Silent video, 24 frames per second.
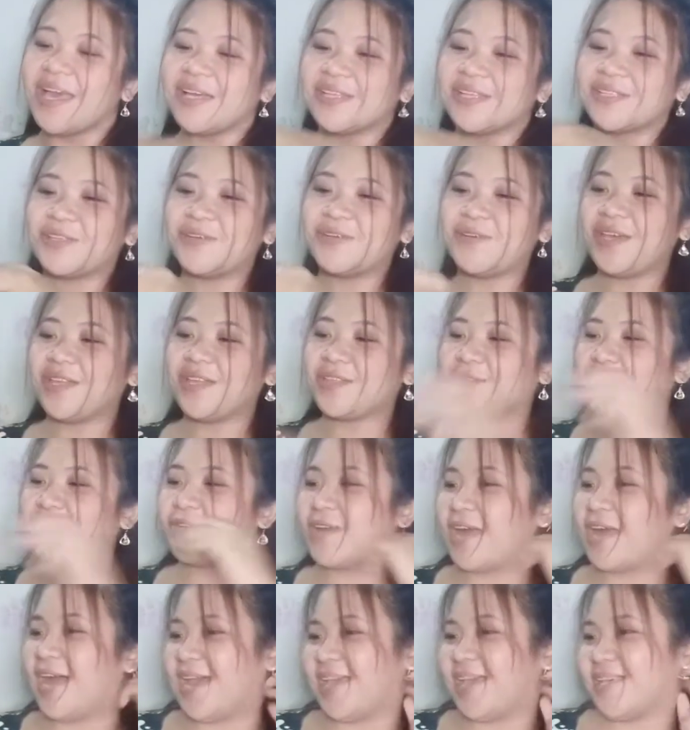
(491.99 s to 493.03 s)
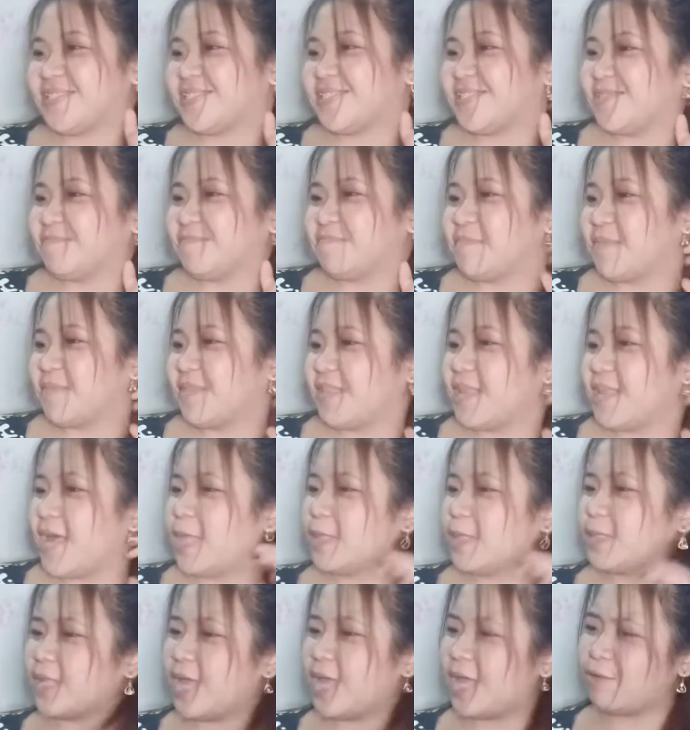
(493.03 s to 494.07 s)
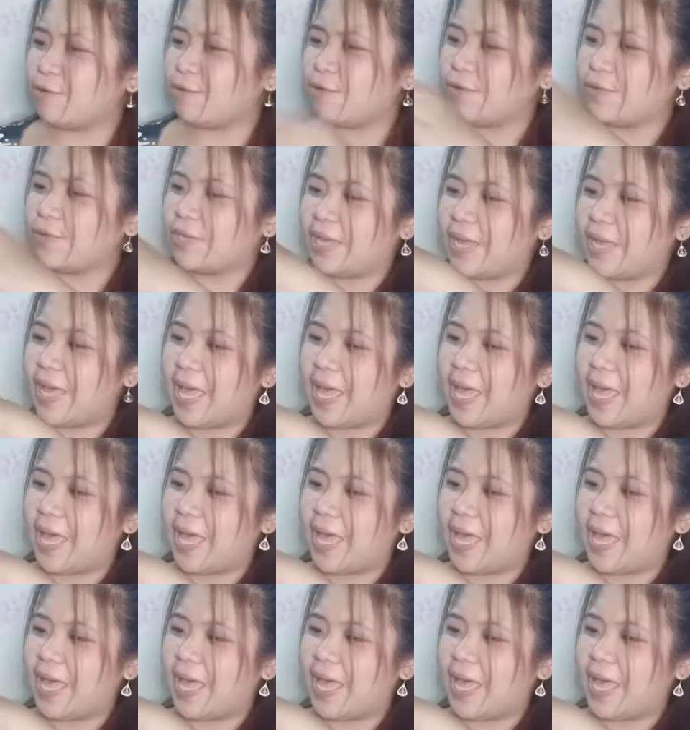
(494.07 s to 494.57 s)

So, ito guys. An ano,